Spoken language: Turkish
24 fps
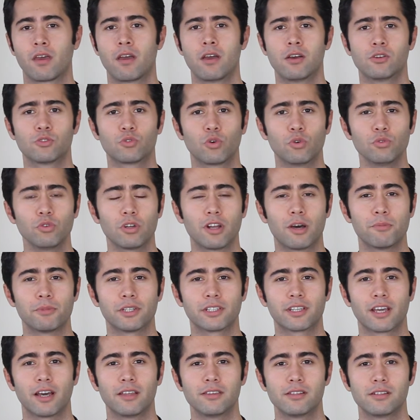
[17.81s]
Son dönemde
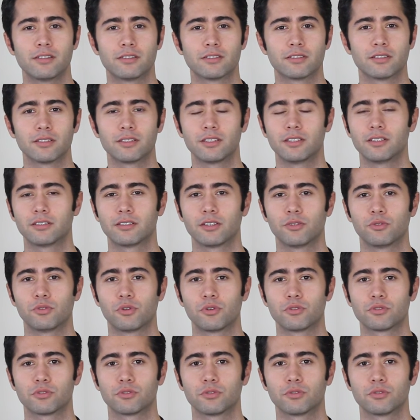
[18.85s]
kendinizi nasıl
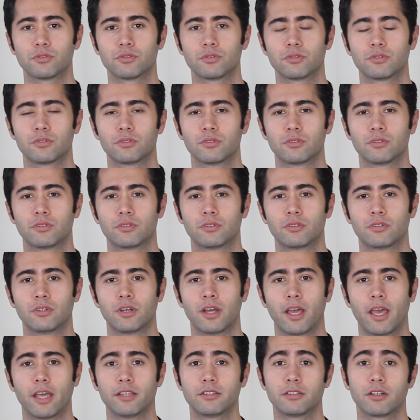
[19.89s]
hissediyorsunuz?
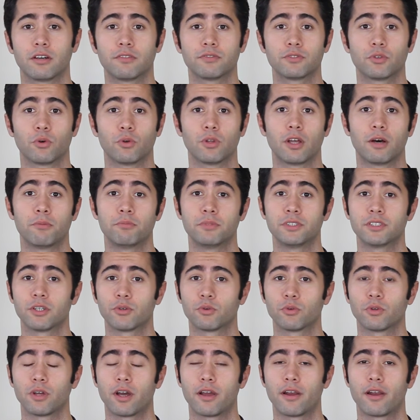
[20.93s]
Etrafta olan biten
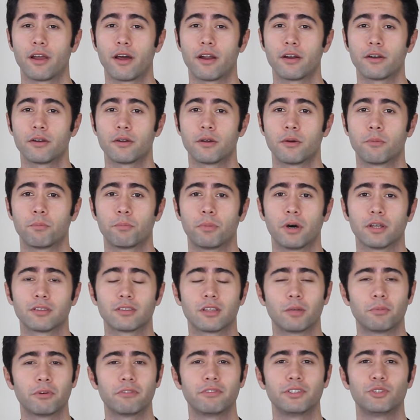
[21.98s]
olaylar,
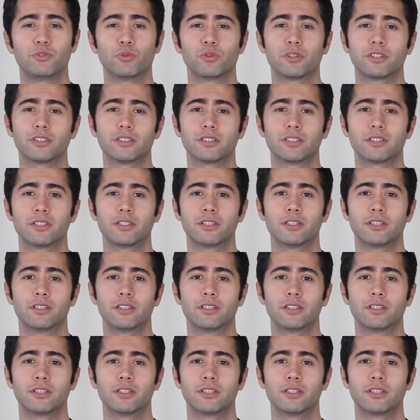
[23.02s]
patlama videoları,